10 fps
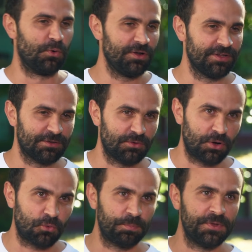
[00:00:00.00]
Более того,
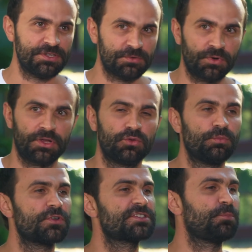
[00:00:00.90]
а купить его, я
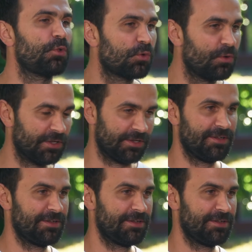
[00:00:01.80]
думаю, за полгода.